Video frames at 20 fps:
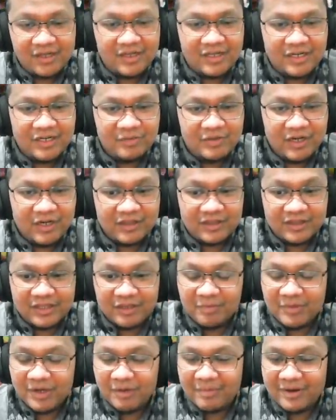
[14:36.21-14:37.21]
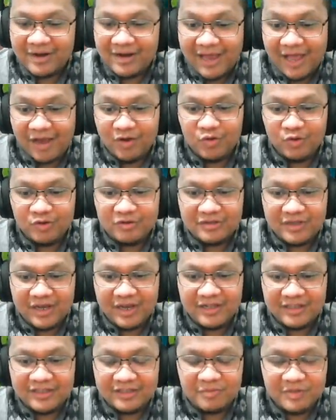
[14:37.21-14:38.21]
ini menjadi tim yang
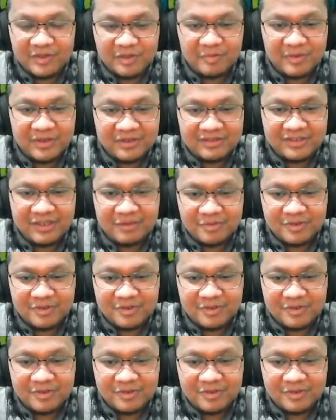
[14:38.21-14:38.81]
menakutkan teman-teman, tim